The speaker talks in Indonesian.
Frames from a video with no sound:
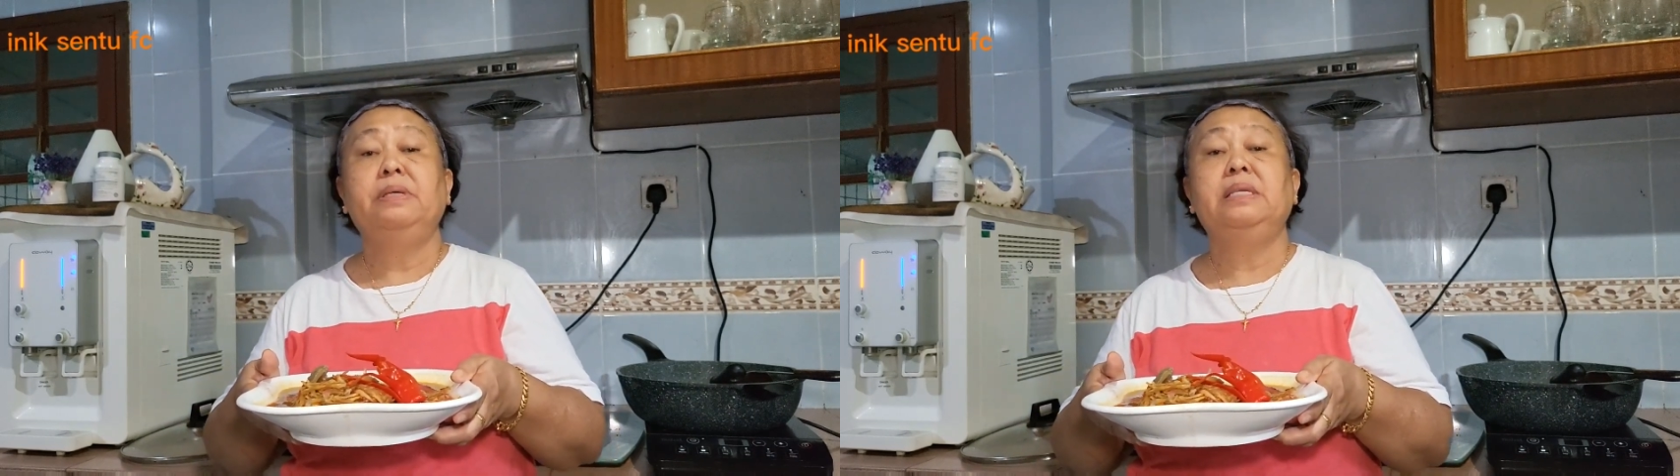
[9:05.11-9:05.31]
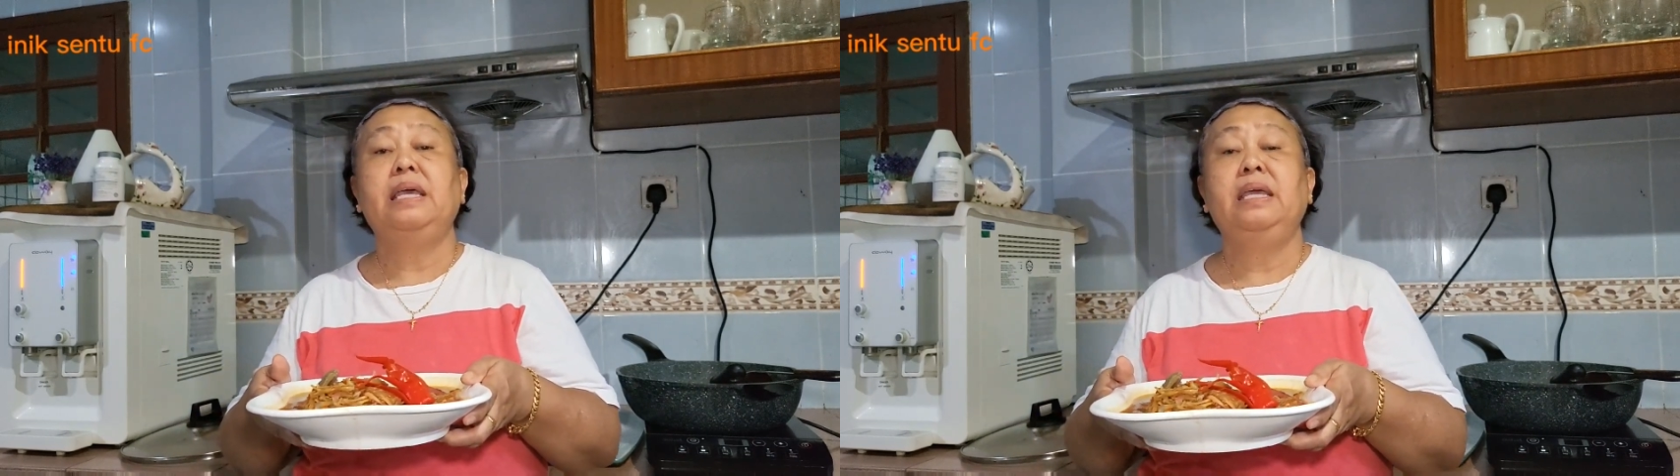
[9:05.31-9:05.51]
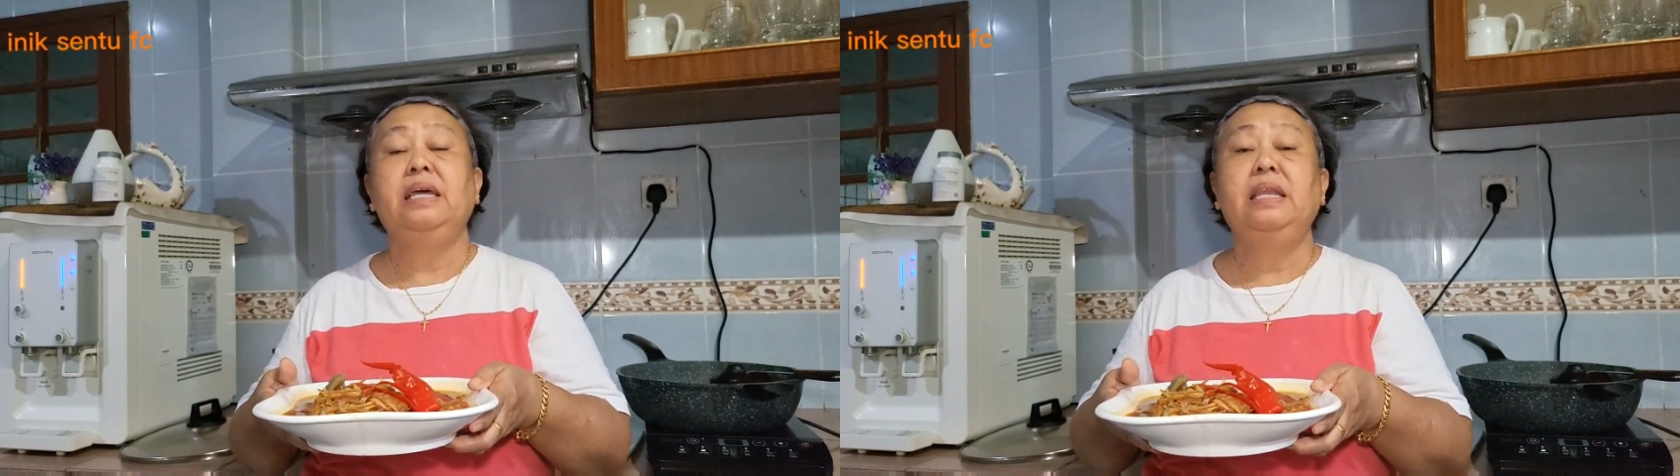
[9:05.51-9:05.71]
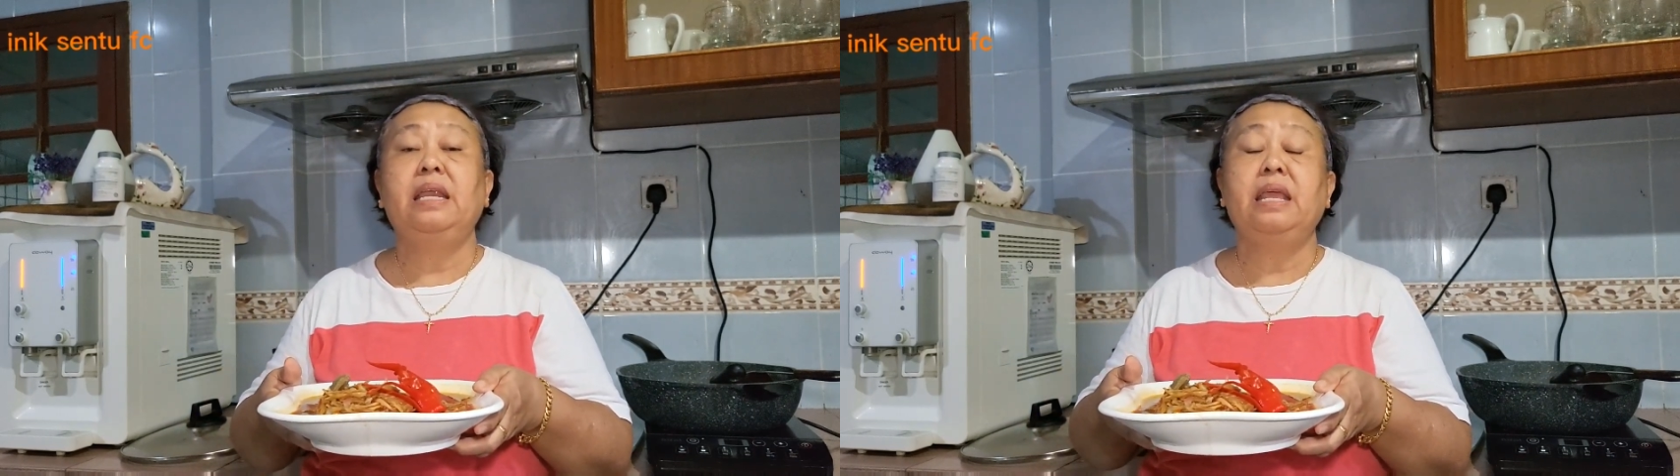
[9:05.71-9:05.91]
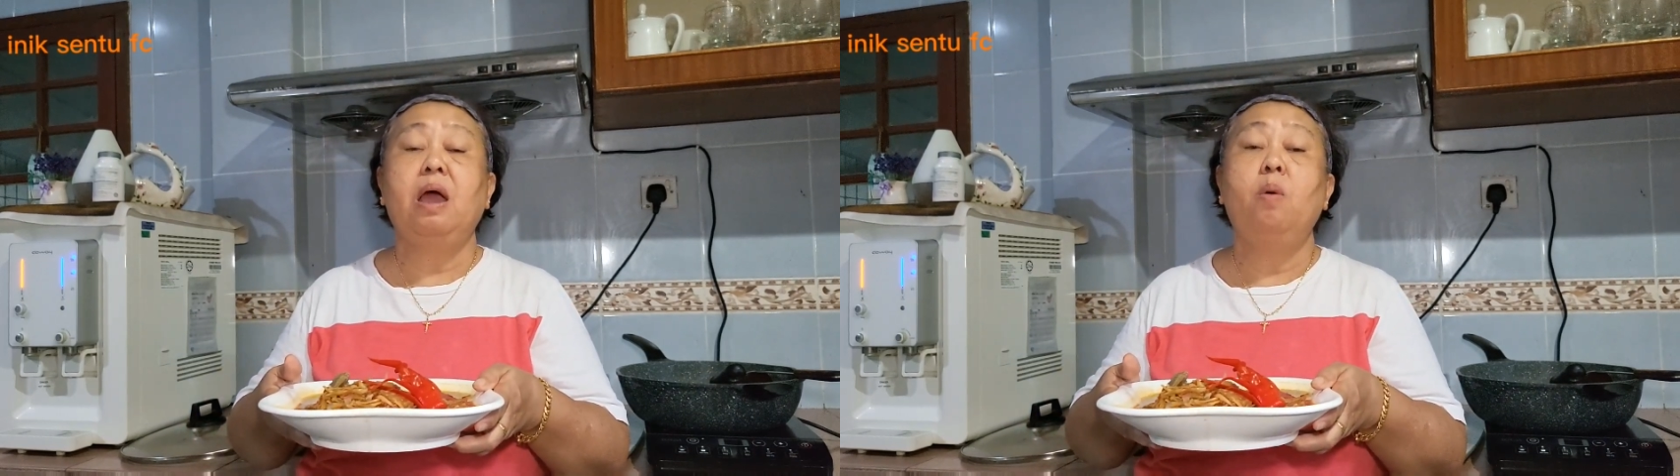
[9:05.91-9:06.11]
saya
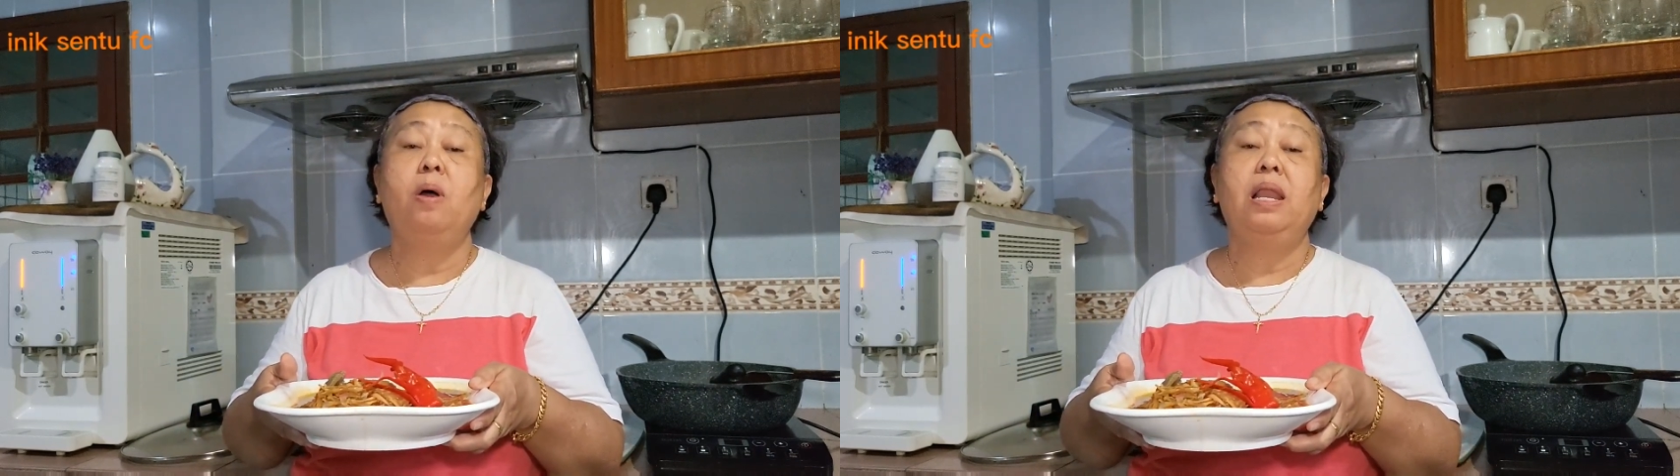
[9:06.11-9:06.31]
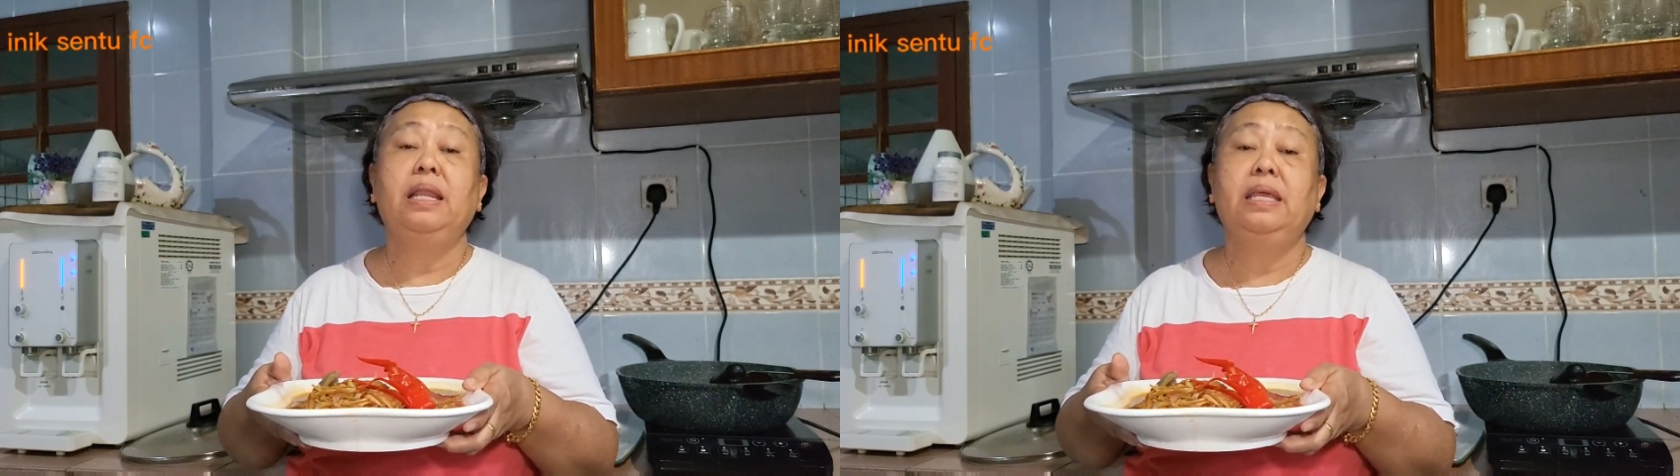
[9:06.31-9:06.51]
dari awal